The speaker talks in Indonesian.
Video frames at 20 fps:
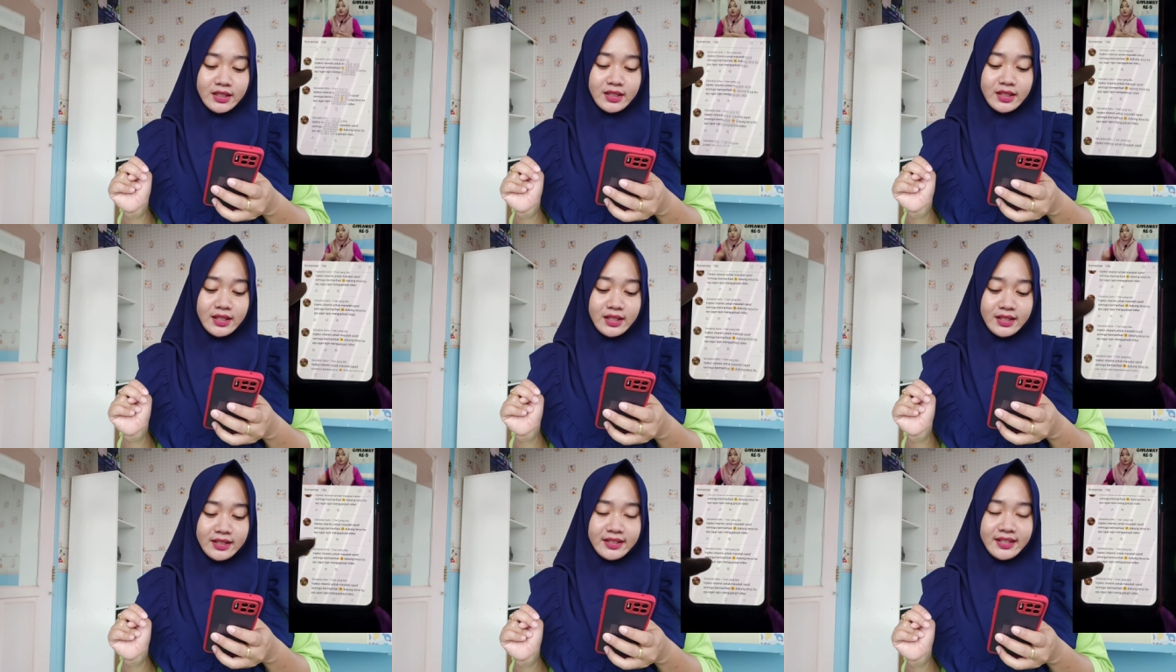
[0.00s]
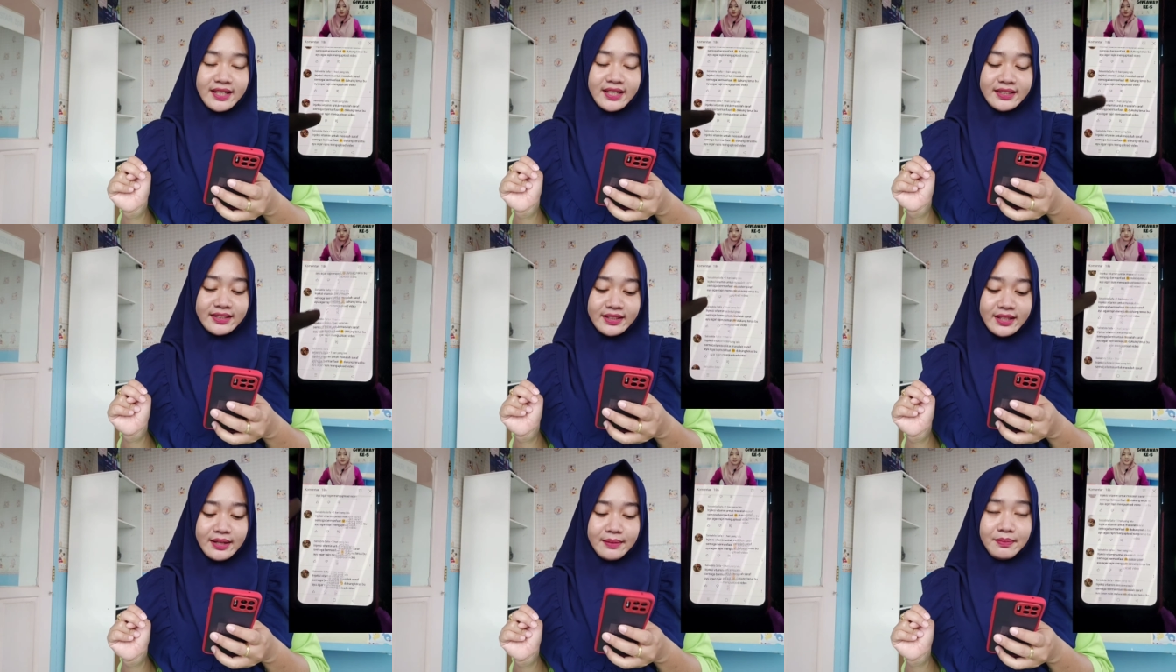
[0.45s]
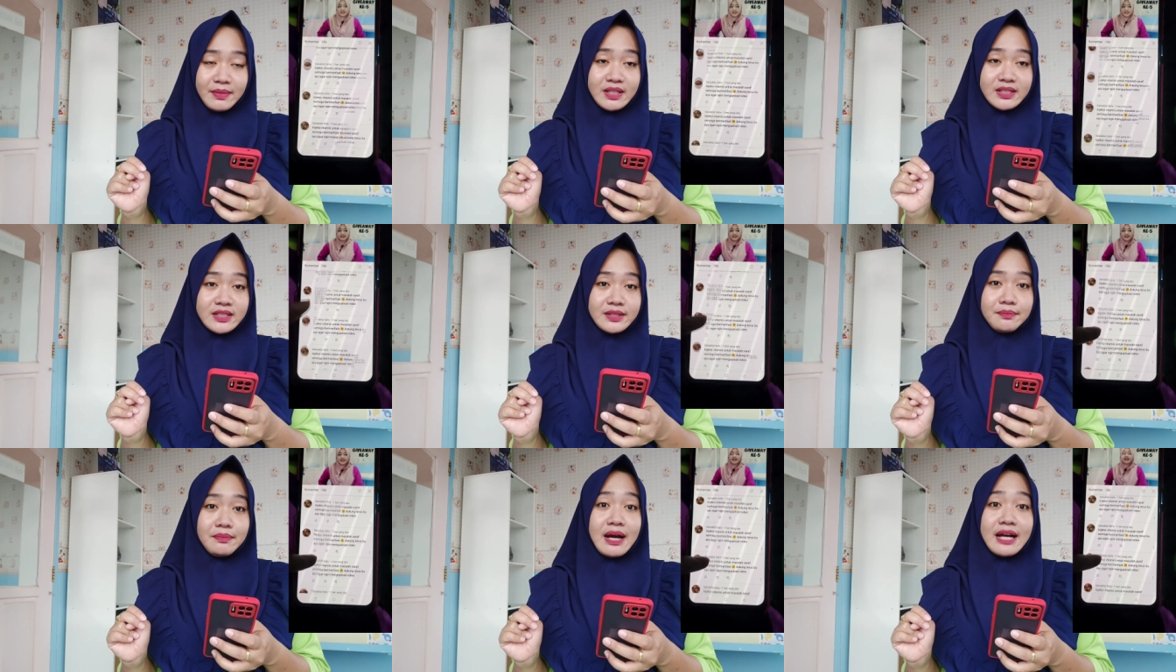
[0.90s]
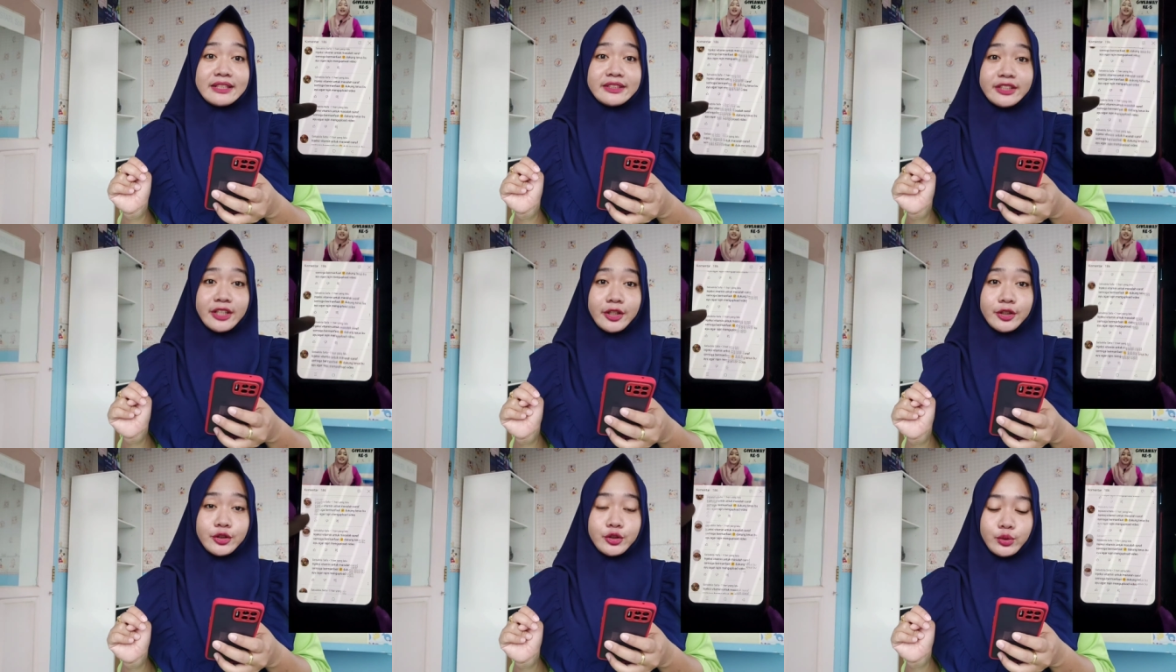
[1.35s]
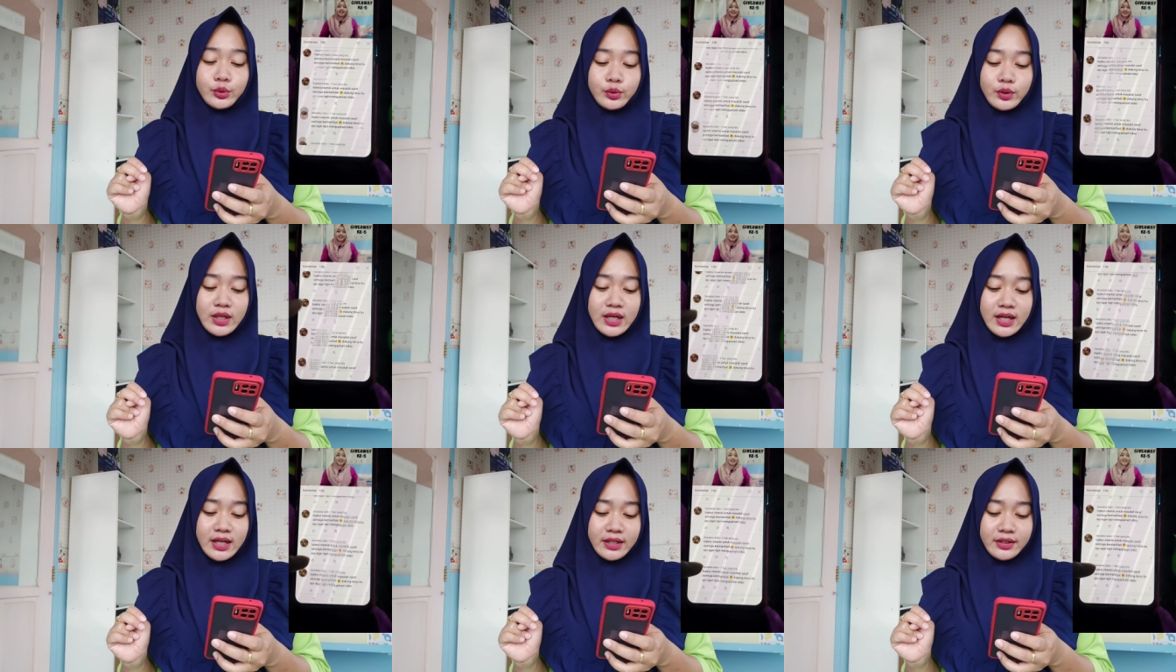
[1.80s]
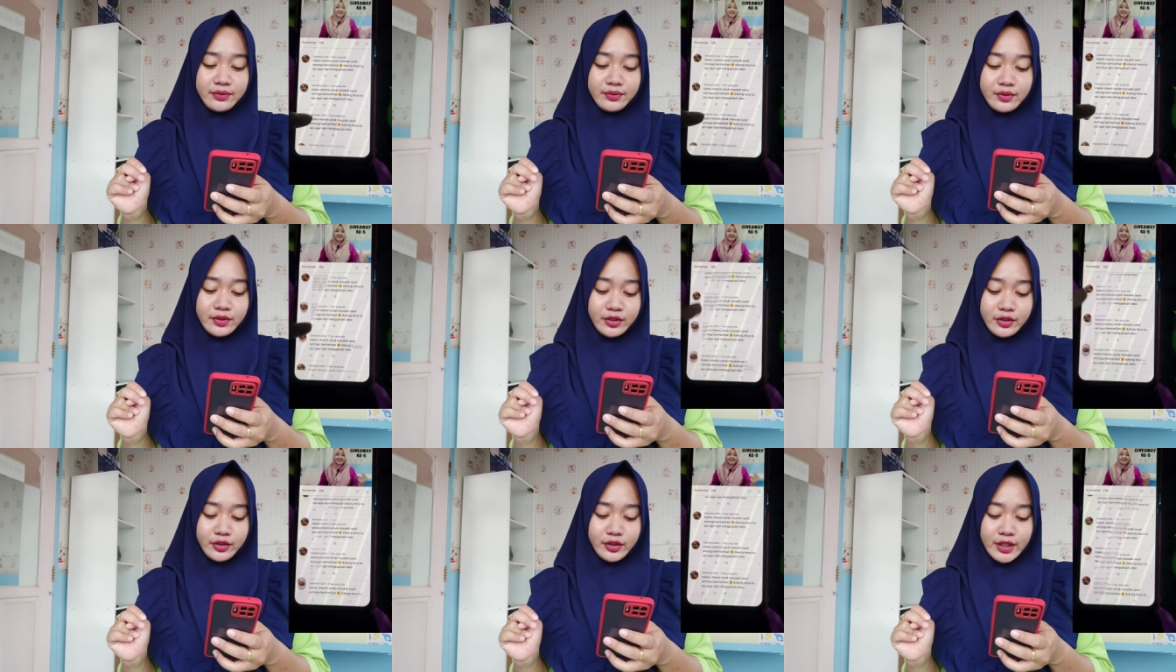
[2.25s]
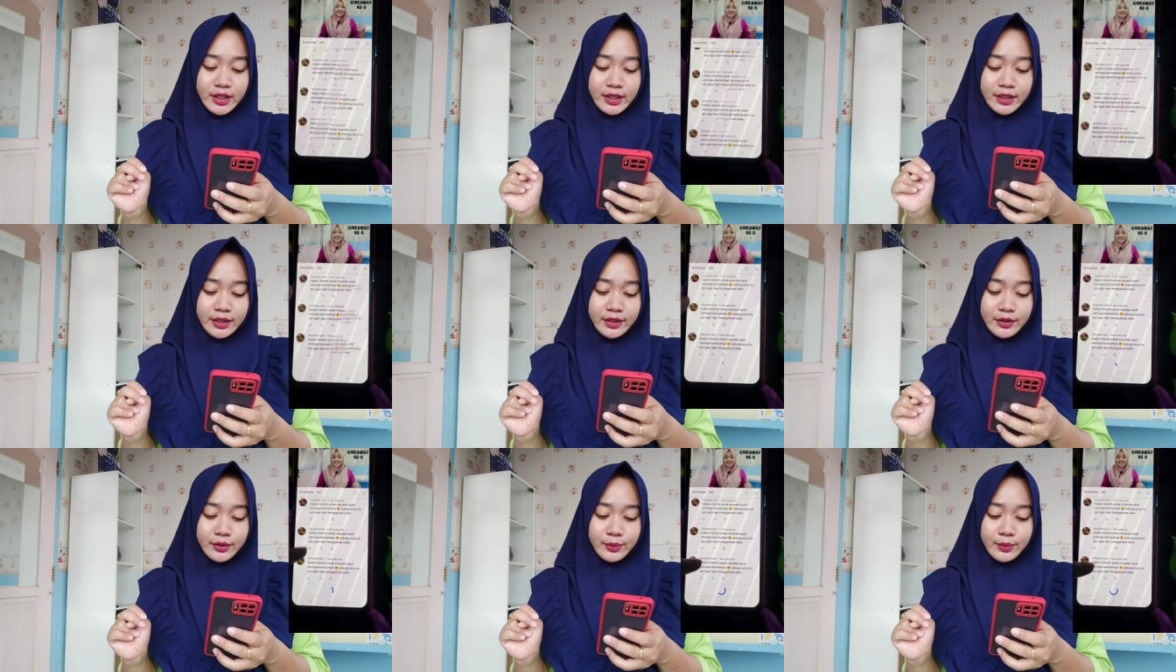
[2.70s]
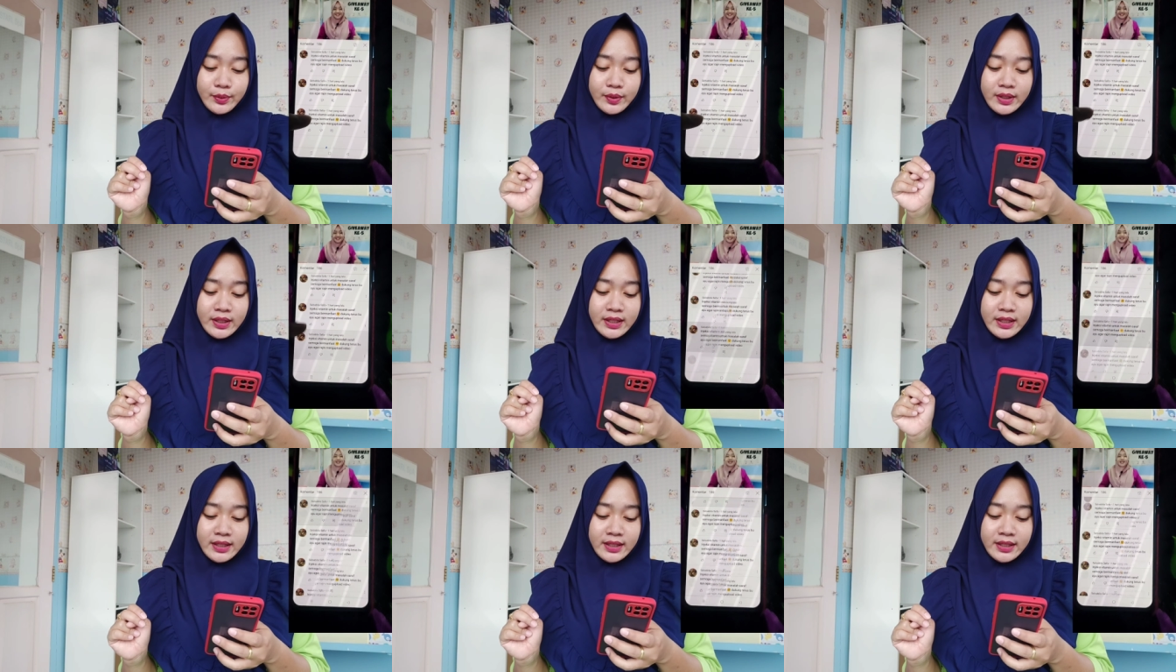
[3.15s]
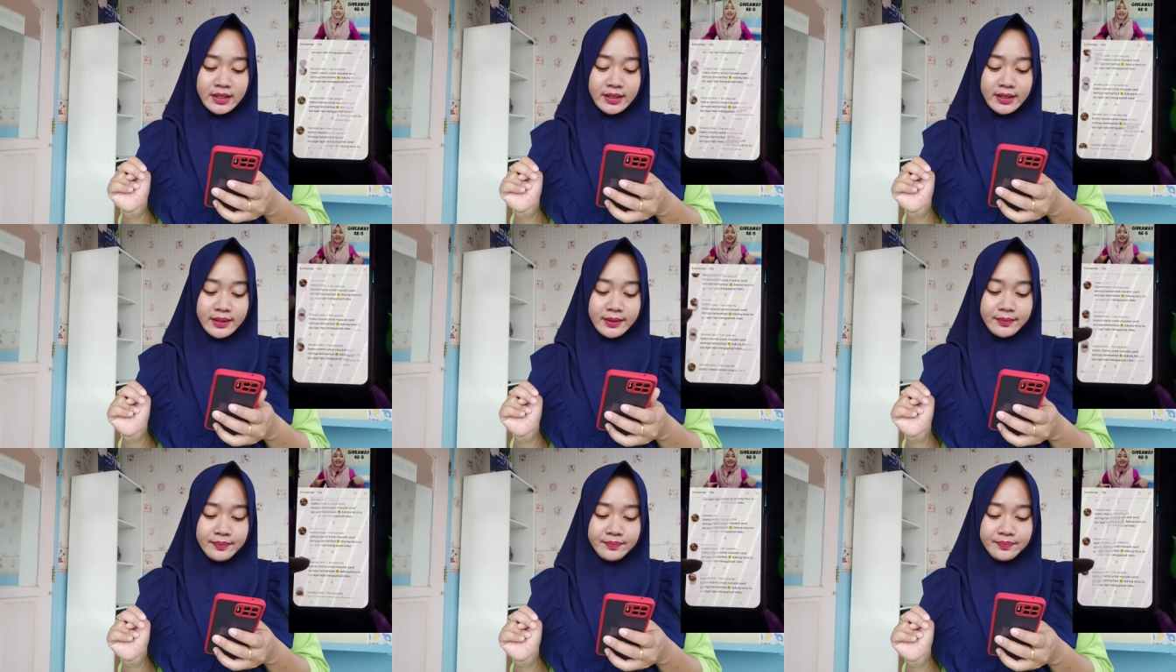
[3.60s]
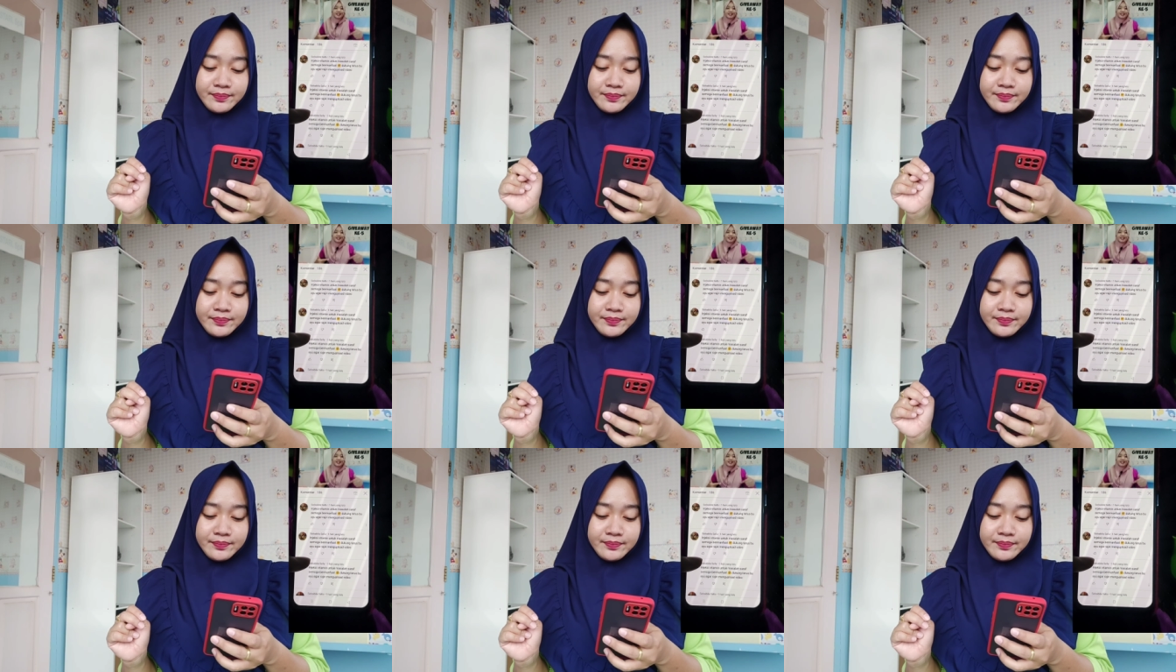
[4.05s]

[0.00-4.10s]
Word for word: ternyata masih banyak juga di video yang kedua